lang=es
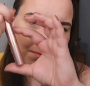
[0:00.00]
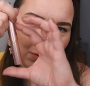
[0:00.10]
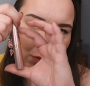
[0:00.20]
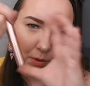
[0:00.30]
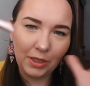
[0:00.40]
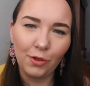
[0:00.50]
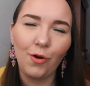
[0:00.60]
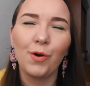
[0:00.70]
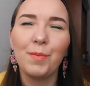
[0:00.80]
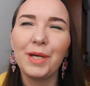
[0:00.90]
tubito
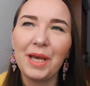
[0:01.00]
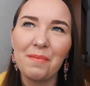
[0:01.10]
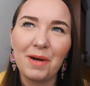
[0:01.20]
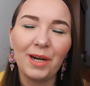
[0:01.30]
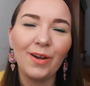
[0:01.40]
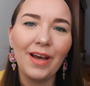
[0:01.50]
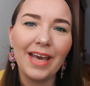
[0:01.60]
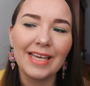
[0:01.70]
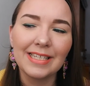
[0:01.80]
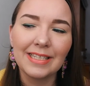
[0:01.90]
o como llamarlo,
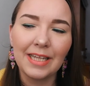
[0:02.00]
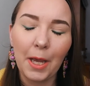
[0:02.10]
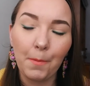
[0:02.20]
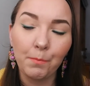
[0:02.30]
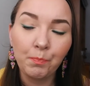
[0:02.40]
este